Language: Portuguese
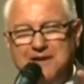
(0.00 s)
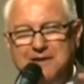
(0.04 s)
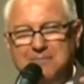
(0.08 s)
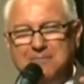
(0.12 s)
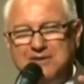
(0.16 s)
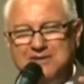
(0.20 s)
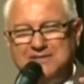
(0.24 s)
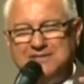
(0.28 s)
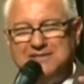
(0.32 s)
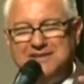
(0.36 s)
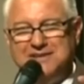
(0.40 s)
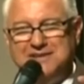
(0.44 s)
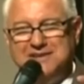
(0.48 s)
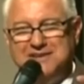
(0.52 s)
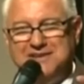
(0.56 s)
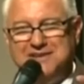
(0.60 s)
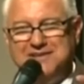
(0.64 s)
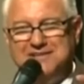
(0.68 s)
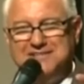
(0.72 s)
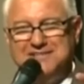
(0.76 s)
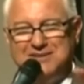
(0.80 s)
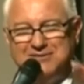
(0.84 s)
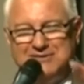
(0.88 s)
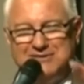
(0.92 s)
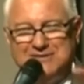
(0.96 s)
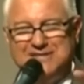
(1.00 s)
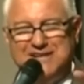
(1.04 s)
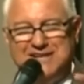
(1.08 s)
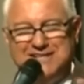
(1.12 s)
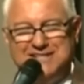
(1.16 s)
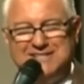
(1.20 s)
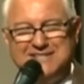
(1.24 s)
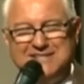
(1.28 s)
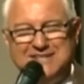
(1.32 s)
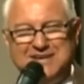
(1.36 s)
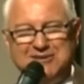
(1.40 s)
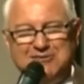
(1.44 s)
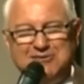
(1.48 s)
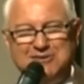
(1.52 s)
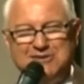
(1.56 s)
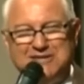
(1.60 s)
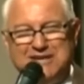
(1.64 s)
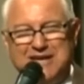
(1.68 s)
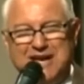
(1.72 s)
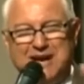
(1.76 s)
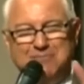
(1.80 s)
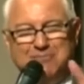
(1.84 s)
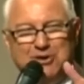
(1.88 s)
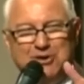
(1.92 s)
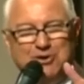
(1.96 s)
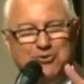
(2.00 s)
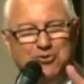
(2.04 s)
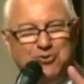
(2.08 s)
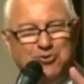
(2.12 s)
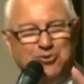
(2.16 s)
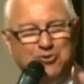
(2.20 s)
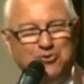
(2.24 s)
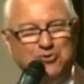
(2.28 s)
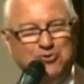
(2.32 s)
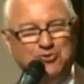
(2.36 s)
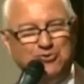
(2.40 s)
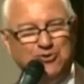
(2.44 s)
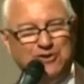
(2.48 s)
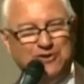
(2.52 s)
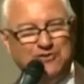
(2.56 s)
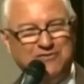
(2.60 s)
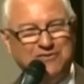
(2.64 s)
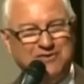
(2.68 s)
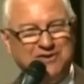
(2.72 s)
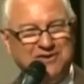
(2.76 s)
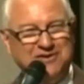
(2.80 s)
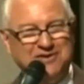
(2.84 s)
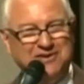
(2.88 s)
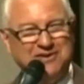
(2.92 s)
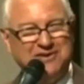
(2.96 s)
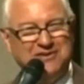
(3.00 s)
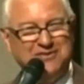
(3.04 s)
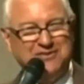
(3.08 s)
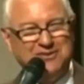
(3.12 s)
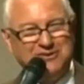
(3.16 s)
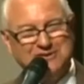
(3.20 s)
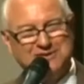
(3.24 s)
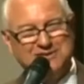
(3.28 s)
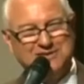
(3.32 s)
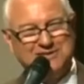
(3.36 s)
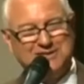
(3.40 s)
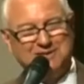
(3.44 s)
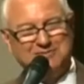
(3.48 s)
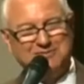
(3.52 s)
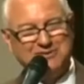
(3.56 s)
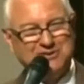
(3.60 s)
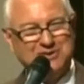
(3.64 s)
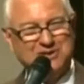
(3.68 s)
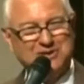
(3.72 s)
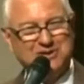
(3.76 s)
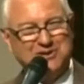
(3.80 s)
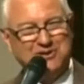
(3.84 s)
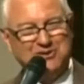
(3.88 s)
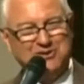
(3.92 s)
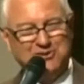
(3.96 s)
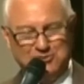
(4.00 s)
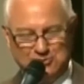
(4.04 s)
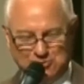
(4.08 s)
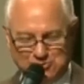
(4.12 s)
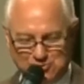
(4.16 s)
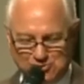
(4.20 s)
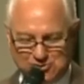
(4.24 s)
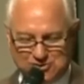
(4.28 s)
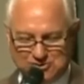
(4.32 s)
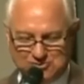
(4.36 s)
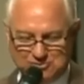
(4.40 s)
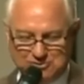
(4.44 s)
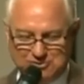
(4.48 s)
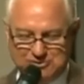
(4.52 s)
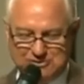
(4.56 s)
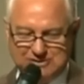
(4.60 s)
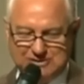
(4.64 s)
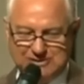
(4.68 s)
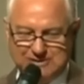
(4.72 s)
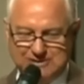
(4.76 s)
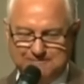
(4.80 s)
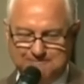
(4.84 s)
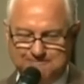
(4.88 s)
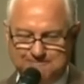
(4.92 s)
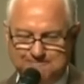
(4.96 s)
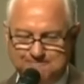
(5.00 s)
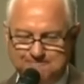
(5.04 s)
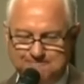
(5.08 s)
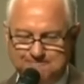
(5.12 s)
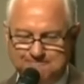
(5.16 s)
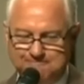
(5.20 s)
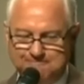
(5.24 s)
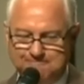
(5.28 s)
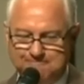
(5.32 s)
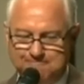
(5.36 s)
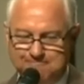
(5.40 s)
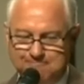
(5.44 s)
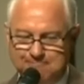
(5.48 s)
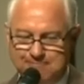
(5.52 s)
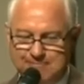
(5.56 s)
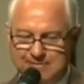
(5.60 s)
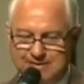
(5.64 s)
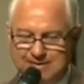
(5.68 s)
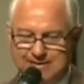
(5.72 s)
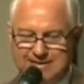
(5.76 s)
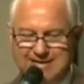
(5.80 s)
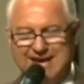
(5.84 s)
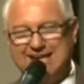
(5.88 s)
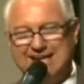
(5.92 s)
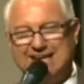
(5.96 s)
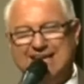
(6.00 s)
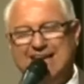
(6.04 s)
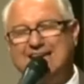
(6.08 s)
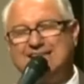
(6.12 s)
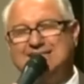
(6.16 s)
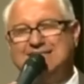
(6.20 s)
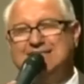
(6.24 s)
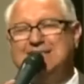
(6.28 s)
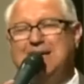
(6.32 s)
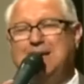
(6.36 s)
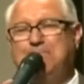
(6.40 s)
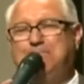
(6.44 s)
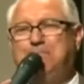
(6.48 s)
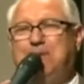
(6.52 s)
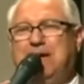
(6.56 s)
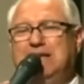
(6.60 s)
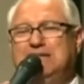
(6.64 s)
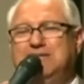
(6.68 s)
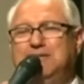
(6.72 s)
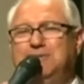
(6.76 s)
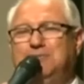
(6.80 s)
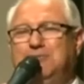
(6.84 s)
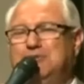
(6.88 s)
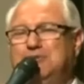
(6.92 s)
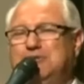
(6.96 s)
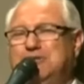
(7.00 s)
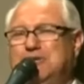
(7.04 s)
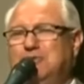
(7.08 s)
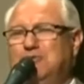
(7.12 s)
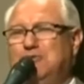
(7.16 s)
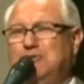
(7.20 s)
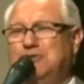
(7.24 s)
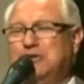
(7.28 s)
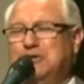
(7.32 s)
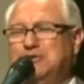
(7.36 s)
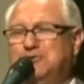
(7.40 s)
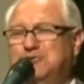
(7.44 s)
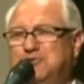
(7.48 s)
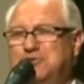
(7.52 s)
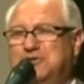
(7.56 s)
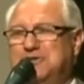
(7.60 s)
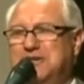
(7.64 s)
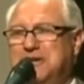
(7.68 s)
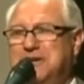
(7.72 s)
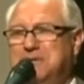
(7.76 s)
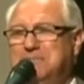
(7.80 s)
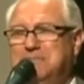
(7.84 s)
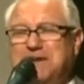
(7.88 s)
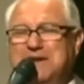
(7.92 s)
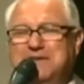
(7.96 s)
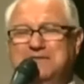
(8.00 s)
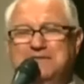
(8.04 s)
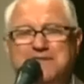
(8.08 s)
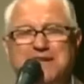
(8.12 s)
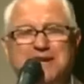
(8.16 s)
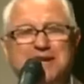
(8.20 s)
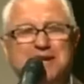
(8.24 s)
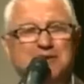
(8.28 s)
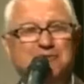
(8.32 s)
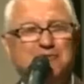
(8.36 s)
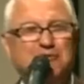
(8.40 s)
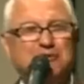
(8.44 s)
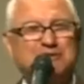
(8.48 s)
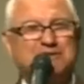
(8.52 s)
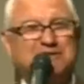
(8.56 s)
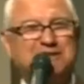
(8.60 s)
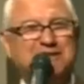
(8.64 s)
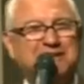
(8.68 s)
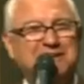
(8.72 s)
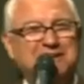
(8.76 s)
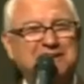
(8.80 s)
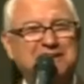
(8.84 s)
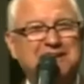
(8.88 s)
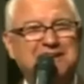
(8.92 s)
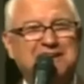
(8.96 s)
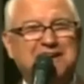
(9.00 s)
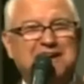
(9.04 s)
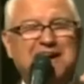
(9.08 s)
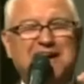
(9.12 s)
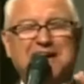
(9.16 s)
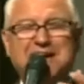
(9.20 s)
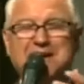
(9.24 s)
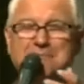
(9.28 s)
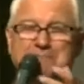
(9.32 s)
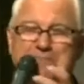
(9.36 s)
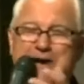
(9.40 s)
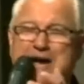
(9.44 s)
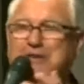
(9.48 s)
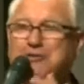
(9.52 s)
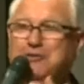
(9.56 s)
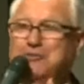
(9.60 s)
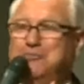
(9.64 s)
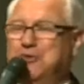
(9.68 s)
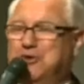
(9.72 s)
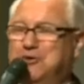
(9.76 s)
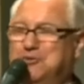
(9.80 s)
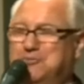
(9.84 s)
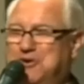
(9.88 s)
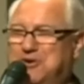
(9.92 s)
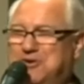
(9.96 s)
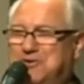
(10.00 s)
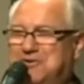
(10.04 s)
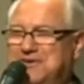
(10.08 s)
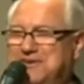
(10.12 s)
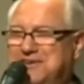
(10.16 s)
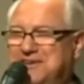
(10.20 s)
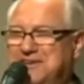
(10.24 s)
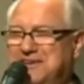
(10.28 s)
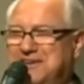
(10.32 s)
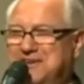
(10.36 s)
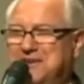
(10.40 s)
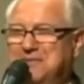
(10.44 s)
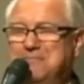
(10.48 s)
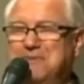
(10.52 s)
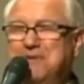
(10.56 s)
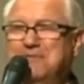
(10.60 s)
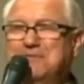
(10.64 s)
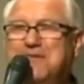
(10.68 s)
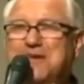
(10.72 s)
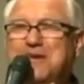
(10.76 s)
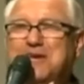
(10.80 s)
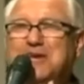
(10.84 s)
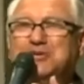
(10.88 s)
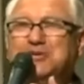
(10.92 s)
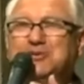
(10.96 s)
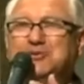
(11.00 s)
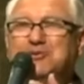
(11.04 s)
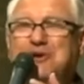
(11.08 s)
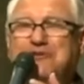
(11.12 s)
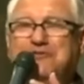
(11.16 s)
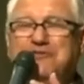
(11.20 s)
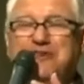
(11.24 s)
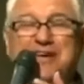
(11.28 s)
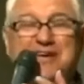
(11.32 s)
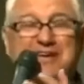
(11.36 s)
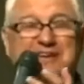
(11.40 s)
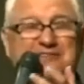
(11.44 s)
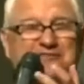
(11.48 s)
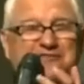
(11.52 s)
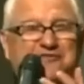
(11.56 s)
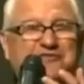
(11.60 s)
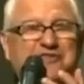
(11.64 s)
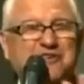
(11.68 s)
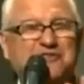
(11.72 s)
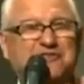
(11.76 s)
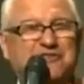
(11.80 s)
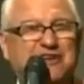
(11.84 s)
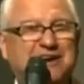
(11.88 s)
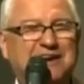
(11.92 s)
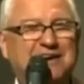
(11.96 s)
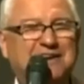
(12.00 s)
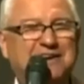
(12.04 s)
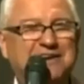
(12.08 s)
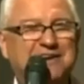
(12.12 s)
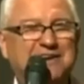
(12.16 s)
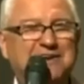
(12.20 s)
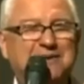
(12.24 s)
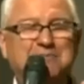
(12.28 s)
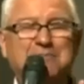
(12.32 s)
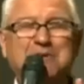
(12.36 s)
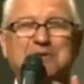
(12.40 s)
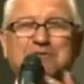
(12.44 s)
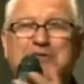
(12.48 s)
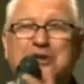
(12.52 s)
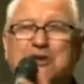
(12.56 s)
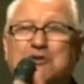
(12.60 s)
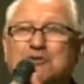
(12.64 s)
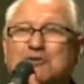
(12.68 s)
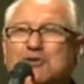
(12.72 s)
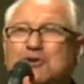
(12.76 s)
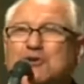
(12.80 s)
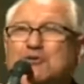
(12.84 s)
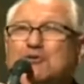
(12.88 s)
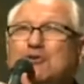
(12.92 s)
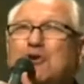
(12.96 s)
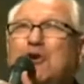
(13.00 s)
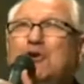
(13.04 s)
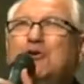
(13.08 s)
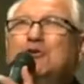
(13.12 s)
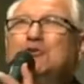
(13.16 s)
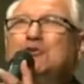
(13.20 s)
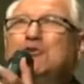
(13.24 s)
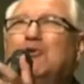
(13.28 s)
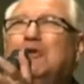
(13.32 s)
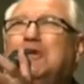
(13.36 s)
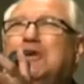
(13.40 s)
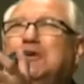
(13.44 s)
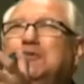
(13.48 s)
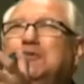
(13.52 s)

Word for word: Lembre-se que são sete selos que abrem o rolo do livro. Nós estamos nos últimos. Que a graça e a paz de meu Senhor Jesus mantenha você animado, meu irmão. Mantenha a sua fé viva. Mantenha os seus olhos